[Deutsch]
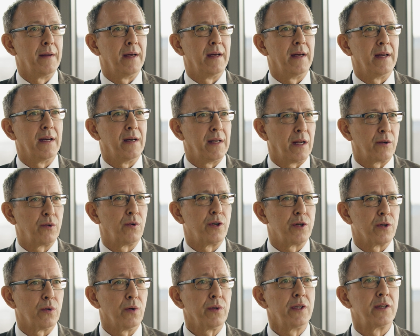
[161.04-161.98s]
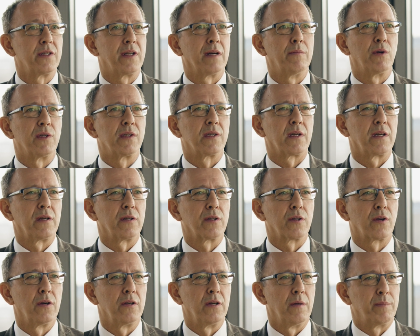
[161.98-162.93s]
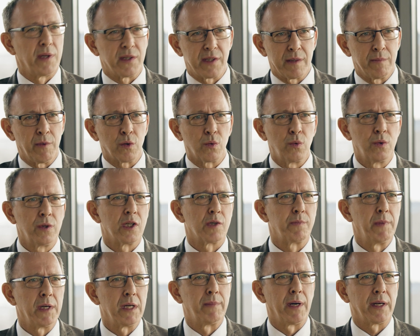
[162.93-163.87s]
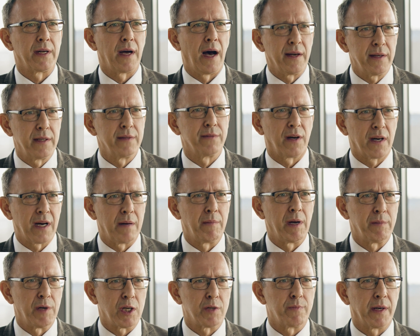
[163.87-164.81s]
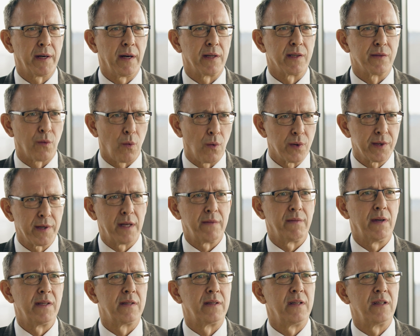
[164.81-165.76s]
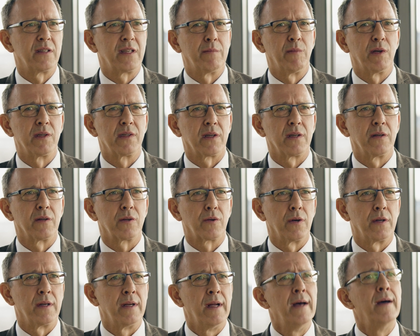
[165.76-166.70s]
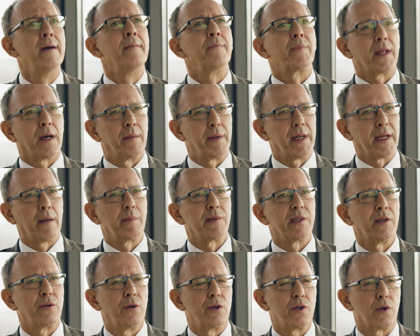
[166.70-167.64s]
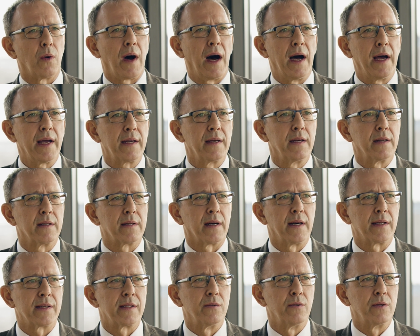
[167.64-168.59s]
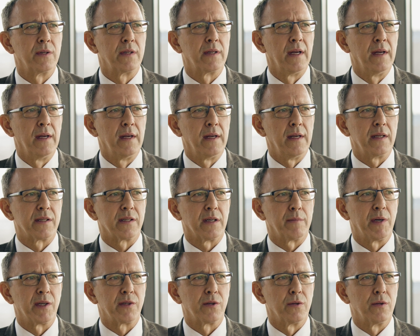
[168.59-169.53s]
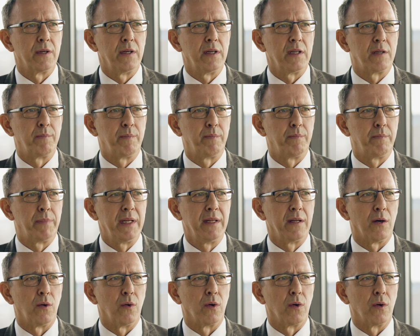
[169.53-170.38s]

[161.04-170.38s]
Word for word: äh, natürlich auch nicht demonstrieren können. Ob das immer gut ist, mit der Partei Antifa kann man manchmal ganz froh sein, wenn sie nicht demonstrieren können. Aber da gibt es natürlich auch Eigeninteressen und ich sage mal so, ich bin da